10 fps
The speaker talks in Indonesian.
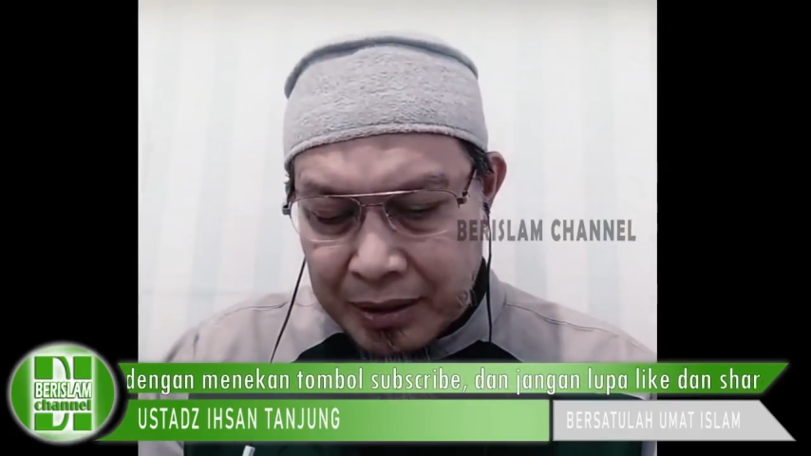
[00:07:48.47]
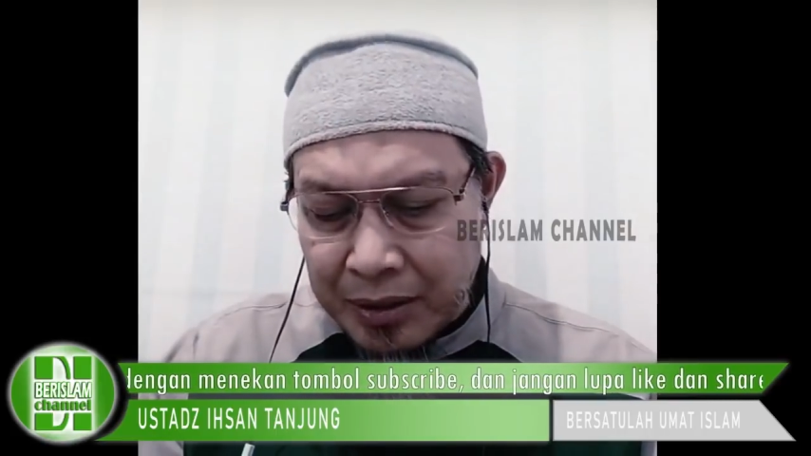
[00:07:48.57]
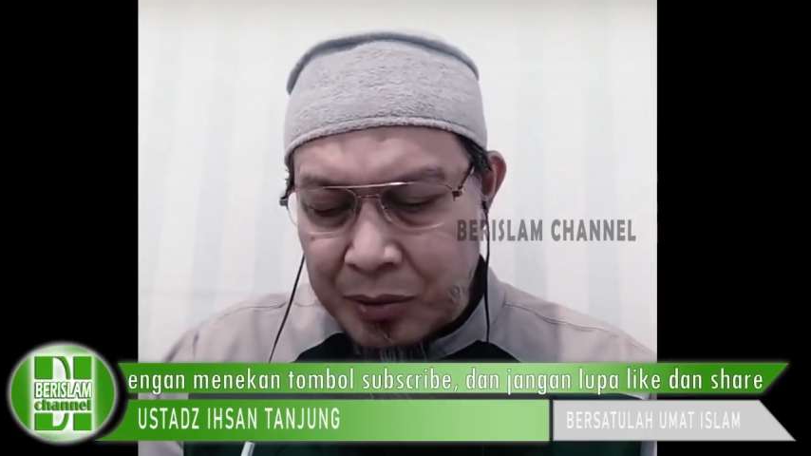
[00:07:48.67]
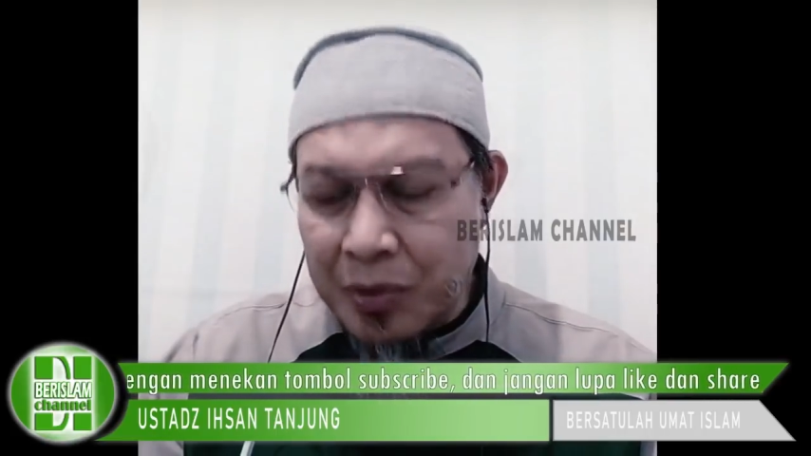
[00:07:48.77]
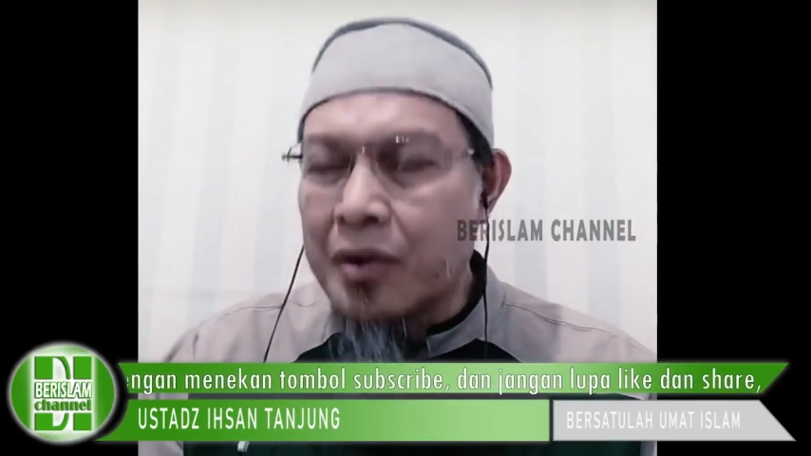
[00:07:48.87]

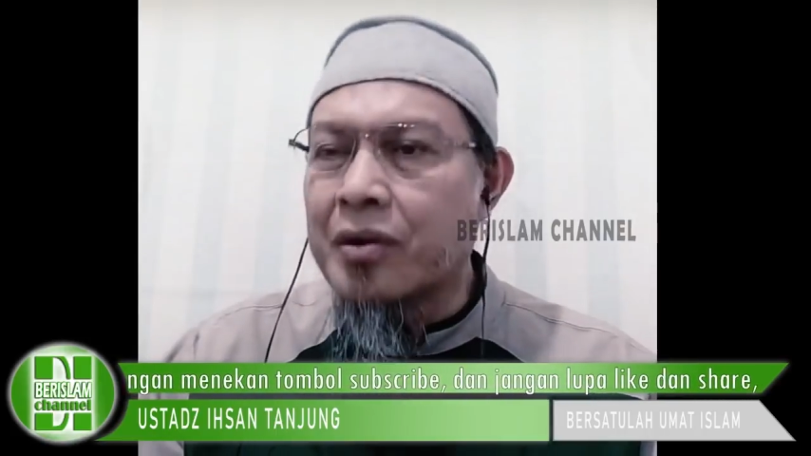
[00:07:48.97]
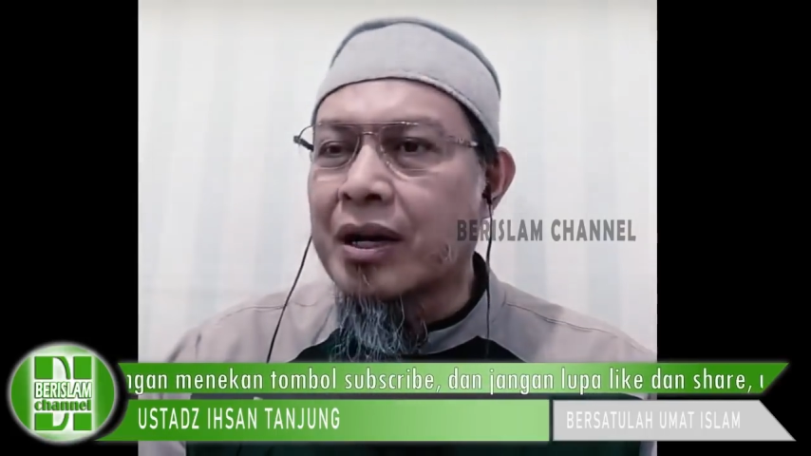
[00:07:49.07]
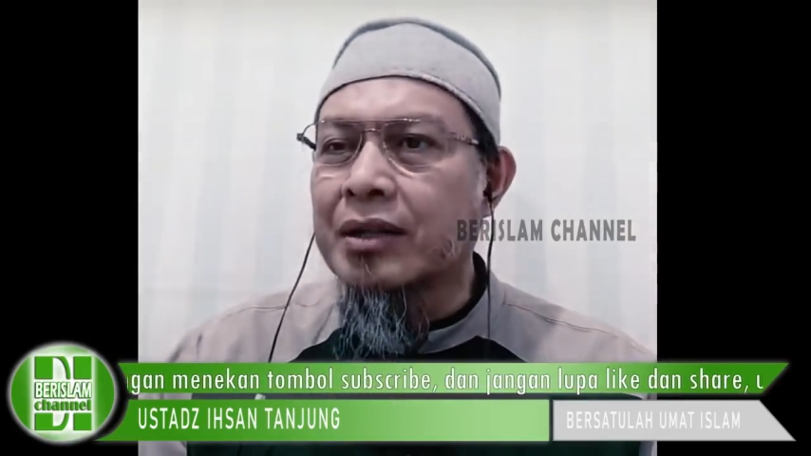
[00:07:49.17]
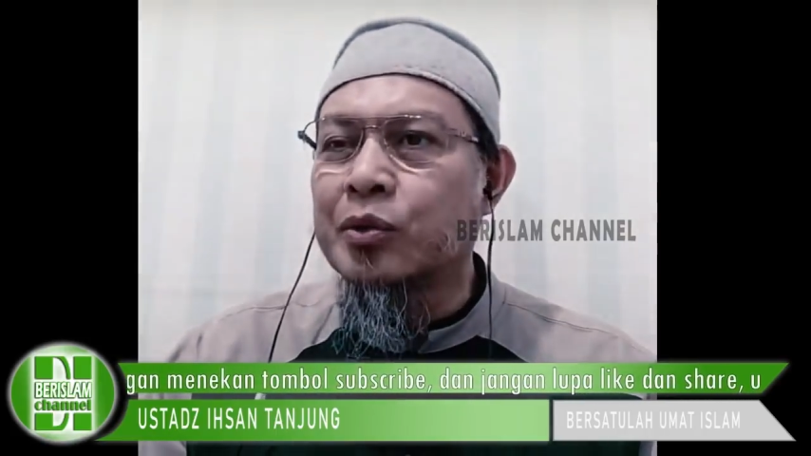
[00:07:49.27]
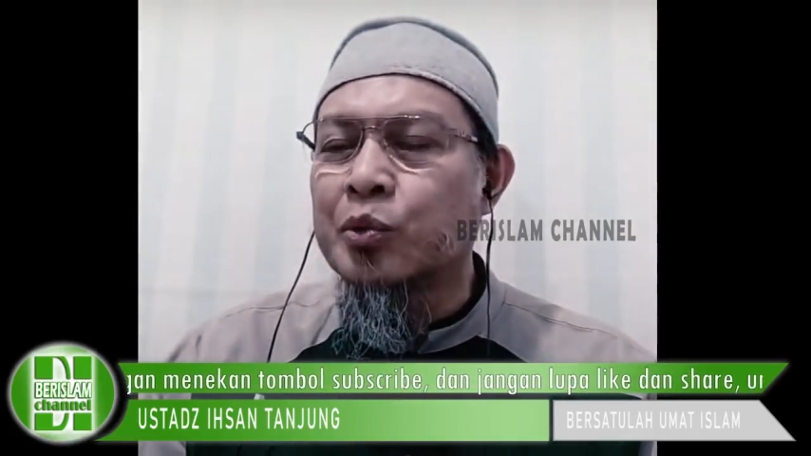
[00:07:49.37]
kedua
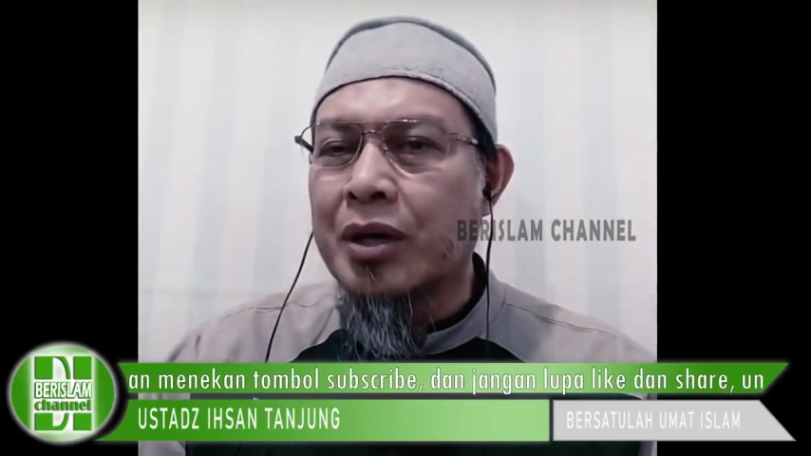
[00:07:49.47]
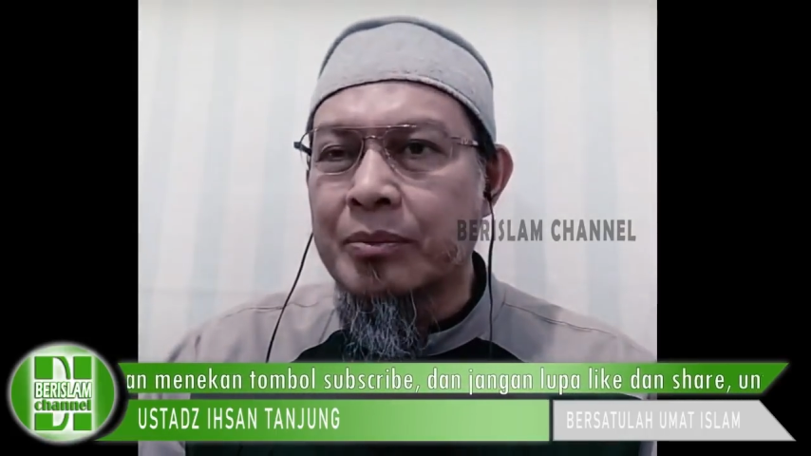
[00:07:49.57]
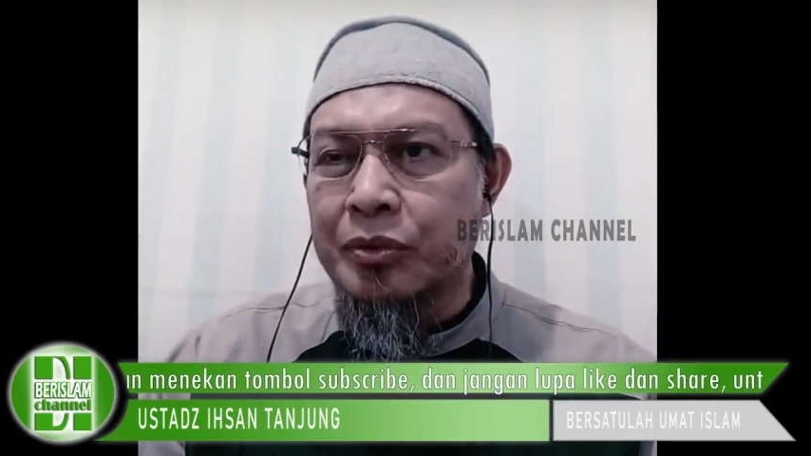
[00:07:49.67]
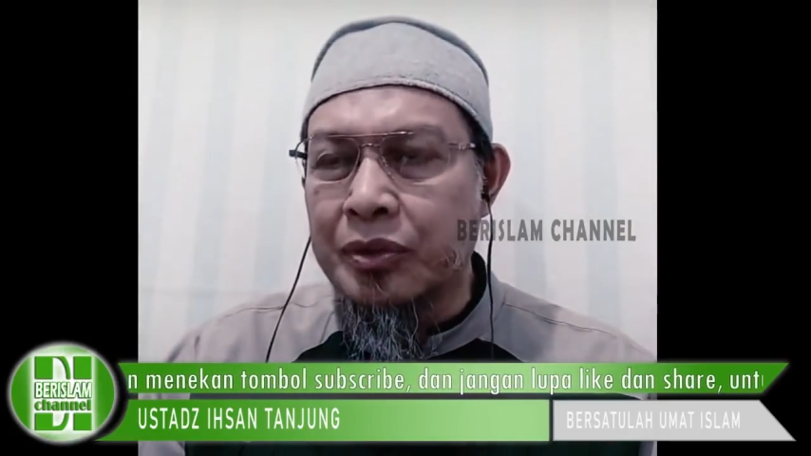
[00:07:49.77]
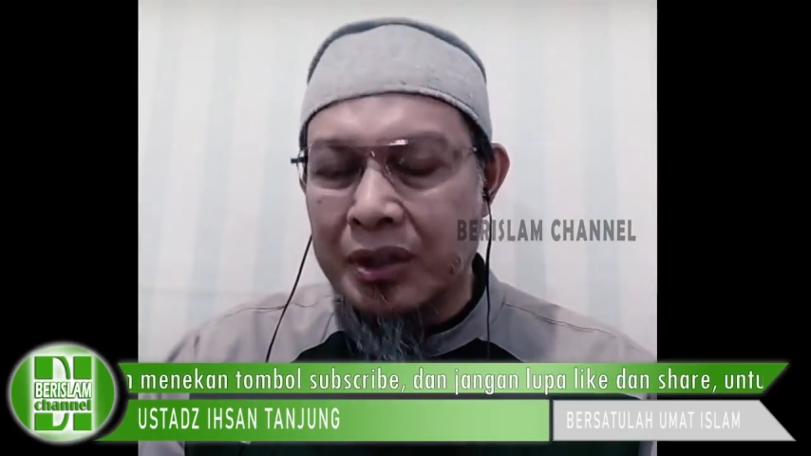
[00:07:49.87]
orang
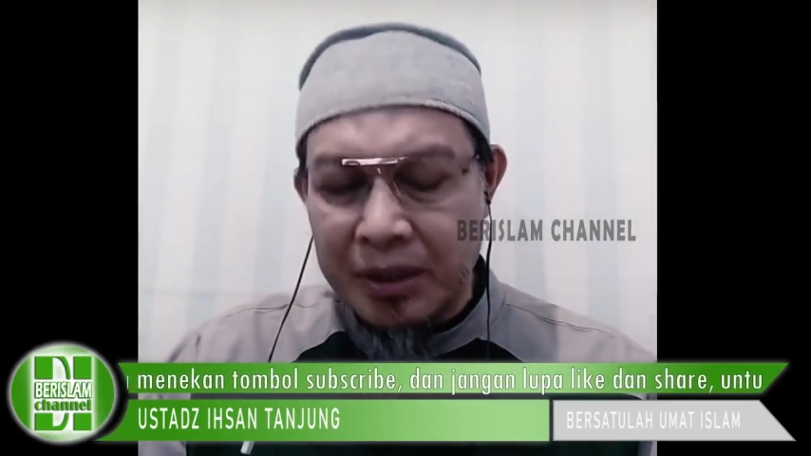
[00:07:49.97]
tuamu,